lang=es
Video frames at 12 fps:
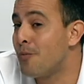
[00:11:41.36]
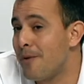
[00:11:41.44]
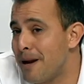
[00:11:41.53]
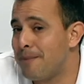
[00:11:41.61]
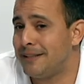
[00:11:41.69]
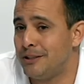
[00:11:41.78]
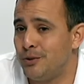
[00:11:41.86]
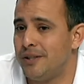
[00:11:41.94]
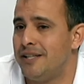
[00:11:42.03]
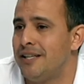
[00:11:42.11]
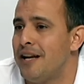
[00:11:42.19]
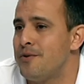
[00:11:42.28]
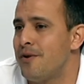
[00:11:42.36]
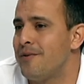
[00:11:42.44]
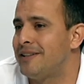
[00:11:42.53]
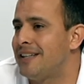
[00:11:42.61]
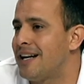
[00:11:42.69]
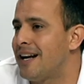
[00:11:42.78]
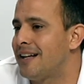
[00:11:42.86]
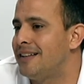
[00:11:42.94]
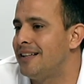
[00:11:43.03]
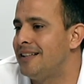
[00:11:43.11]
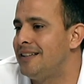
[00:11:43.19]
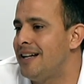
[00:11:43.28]
muy bien la parte turística y una de nuestras
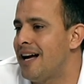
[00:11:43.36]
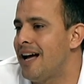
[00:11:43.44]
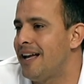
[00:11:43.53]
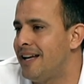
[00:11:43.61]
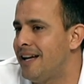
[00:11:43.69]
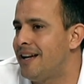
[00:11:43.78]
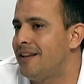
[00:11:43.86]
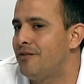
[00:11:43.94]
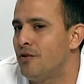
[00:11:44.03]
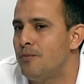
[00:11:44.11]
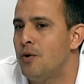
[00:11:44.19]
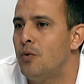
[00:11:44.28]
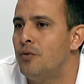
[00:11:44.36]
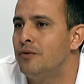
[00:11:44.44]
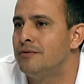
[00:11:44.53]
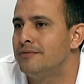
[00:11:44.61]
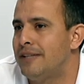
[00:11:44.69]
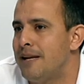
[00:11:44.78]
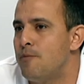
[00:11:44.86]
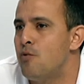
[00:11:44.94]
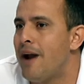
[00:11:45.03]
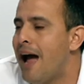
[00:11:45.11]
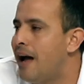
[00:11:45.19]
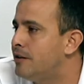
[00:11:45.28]
características es que somos un, tenemos
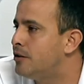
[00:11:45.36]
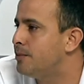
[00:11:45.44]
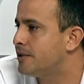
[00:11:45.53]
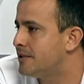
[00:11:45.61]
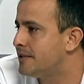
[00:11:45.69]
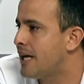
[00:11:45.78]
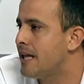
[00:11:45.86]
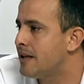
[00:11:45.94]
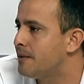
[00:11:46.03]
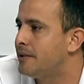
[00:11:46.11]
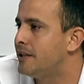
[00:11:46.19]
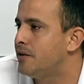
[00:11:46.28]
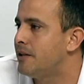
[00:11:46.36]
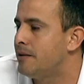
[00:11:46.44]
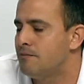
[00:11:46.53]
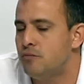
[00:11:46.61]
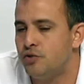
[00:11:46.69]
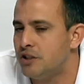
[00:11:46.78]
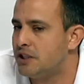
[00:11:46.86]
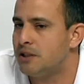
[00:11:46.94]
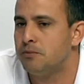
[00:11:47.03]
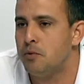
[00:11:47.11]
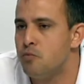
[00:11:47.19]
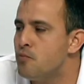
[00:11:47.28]
un alto porcentaje de repetidores,
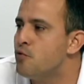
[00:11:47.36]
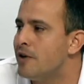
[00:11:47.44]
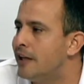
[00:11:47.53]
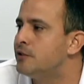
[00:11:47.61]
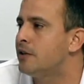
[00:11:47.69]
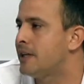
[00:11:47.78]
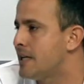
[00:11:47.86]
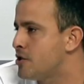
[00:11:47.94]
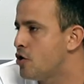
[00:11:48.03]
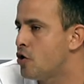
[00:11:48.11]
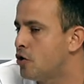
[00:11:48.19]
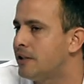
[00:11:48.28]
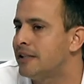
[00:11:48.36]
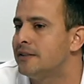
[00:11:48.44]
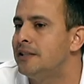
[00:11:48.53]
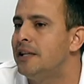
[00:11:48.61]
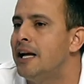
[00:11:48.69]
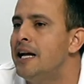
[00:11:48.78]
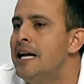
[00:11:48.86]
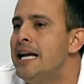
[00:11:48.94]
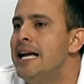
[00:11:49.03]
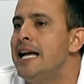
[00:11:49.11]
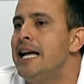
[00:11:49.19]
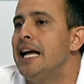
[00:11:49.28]
muchísimo, muy, alto en ¿eh? relación con otras islas.
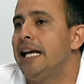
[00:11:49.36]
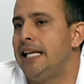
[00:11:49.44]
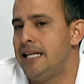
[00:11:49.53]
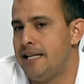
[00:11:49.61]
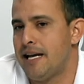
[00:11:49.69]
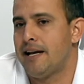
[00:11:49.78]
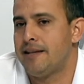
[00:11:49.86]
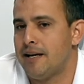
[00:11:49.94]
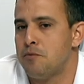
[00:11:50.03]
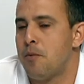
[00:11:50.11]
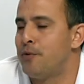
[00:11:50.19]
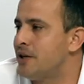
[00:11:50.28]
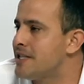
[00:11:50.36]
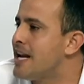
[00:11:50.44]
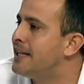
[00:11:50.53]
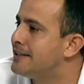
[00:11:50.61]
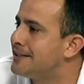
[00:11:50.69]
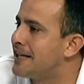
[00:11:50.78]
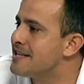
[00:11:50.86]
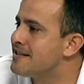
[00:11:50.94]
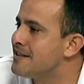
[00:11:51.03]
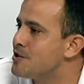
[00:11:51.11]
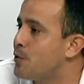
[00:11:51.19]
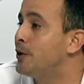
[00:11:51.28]
Y ya llega un momento en que la gente se
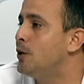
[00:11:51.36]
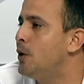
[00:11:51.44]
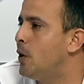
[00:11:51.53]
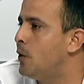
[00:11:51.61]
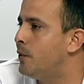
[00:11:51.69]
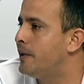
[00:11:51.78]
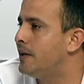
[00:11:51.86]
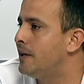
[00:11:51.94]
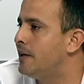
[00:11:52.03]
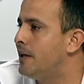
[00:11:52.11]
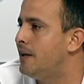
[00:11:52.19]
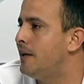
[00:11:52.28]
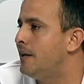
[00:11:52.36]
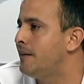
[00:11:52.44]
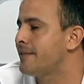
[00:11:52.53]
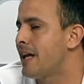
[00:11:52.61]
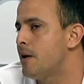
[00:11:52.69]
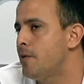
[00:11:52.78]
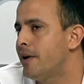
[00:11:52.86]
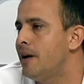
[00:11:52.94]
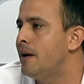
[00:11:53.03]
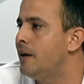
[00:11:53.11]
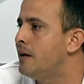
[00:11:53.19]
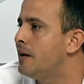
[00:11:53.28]
cansa, sobre todo los jóvenes. El, a lo
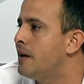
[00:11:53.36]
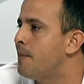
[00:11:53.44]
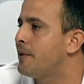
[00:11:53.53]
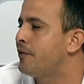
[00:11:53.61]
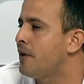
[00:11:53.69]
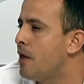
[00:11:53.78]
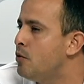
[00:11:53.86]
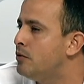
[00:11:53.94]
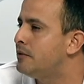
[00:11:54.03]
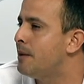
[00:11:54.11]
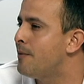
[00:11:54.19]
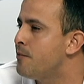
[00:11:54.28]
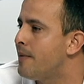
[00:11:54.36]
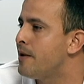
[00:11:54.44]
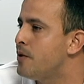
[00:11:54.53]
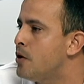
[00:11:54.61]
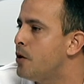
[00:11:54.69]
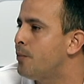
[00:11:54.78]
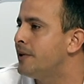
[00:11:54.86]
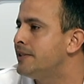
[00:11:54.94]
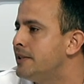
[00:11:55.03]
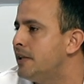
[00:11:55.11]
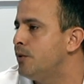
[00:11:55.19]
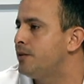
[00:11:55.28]
mejor la persona adulta, muy mayor, pues
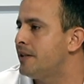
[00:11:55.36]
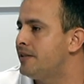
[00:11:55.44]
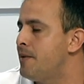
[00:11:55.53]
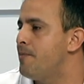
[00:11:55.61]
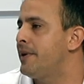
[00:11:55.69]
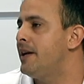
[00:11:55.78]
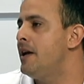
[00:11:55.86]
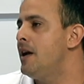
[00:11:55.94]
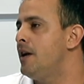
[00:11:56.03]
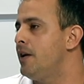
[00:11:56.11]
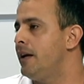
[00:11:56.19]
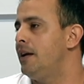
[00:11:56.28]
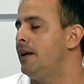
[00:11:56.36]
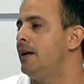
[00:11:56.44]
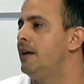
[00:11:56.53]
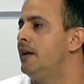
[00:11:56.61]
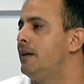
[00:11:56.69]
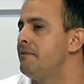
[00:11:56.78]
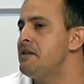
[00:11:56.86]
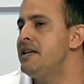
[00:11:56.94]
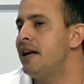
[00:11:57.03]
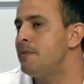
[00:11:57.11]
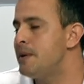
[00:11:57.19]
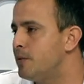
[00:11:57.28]
sí, le gusta siempre el, ir
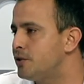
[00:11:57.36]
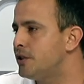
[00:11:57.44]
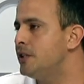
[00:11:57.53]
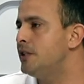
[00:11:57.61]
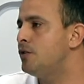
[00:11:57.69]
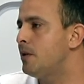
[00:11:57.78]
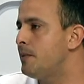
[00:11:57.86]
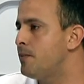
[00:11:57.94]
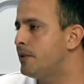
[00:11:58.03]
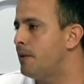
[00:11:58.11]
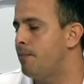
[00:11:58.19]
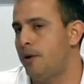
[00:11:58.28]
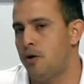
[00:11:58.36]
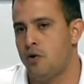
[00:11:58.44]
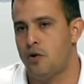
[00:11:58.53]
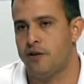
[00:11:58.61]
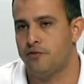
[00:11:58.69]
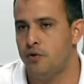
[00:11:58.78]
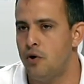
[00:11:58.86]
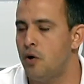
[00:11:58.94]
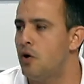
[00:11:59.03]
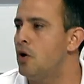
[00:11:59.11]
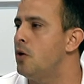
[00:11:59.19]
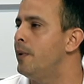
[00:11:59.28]
al mismo sitio, al mismo... Pero los que son los
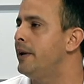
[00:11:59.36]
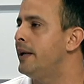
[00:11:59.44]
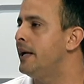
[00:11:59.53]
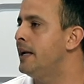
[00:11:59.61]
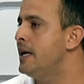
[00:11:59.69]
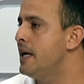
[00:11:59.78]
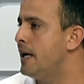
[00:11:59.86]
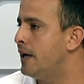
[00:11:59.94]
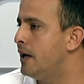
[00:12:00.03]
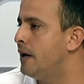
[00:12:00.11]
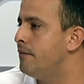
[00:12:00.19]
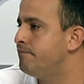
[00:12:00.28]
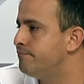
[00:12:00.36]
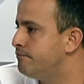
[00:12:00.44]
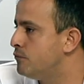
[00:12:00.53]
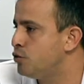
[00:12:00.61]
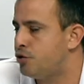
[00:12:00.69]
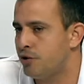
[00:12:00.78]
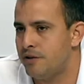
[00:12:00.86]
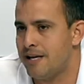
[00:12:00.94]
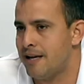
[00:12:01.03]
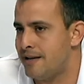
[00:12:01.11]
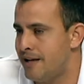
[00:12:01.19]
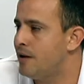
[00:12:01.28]
jóvenes, eh, muchos
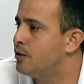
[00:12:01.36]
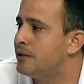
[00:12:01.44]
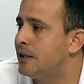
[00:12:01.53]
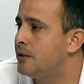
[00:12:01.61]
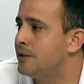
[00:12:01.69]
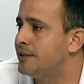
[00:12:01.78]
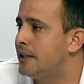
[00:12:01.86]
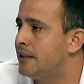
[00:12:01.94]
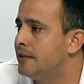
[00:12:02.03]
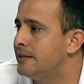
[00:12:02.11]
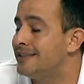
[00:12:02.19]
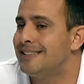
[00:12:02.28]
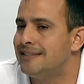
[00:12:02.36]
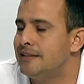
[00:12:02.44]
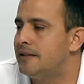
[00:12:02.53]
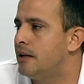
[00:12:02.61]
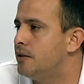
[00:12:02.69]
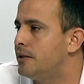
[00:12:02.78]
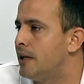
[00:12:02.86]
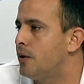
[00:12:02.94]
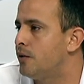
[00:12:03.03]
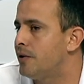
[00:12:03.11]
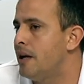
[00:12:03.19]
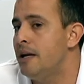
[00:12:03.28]
ya quieren otra cosa, necesitan otra
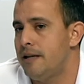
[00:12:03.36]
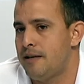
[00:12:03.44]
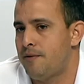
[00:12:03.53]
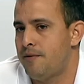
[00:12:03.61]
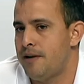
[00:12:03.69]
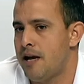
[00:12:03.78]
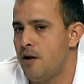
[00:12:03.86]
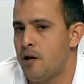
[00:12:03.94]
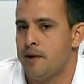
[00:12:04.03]
cosa. Y al final lo que